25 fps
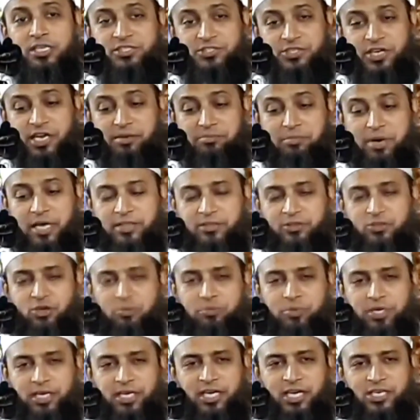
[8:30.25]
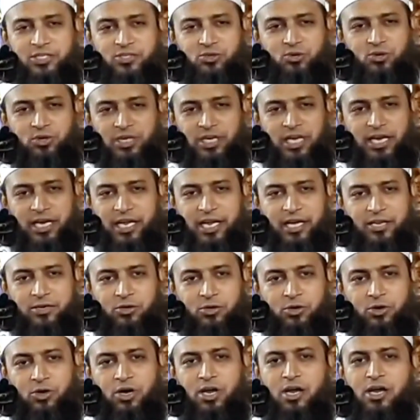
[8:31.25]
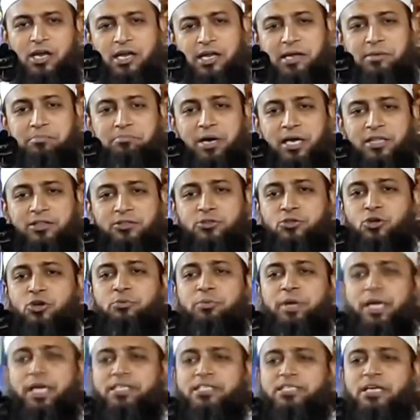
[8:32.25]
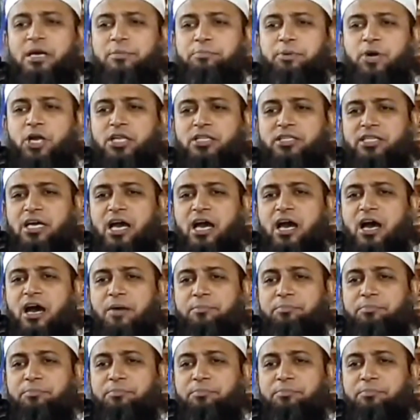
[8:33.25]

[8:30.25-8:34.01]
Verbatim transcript: যেই মাধ্যমেই আসুক না কেন এই মাধ্যম একটা পর্দা